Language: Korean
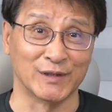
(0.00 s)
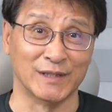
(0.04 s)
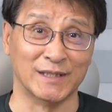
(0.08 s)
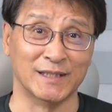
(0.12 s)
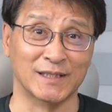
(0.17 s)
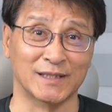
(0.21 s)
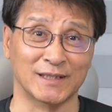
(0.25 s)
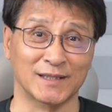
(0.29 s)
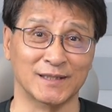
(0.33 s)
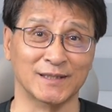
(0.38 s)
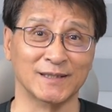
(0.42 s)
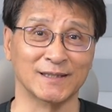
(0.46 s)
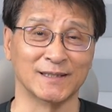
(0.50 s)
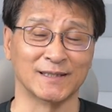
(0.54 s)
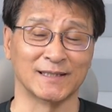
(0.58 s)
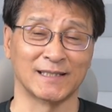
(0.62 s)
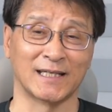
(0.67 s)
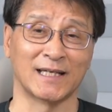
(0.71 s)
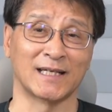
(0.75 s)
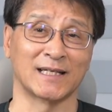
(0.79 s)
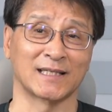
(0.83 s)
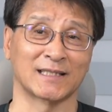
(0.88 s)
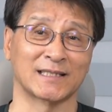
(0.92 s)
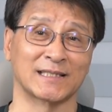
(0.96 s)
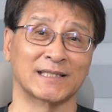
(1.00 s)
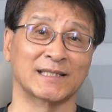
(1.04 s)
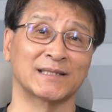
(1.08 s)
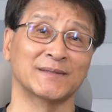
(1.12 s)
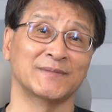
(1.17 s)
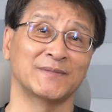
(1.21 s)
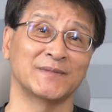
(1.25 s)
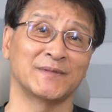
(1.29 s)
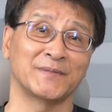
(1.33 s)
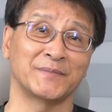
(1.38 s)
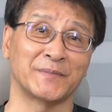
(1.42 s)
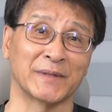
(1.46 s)
있는 예,
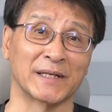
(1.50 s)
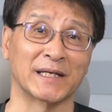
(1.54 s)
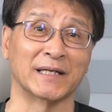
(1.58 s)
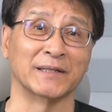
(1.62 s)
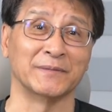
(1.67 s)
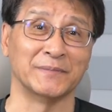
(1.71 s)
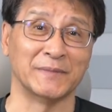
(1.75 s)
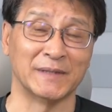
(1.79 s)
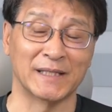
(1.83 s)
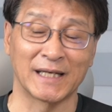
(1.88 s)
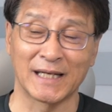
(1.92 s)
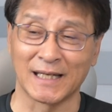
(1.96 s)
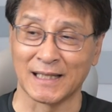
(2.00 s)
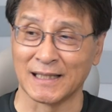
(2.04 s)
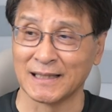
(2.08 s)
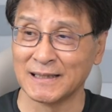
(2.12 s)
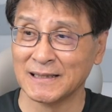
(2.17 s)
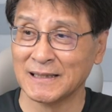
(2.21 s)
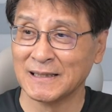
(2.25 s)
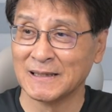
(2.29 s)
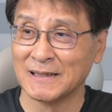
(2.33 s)
그런 배낭입니다.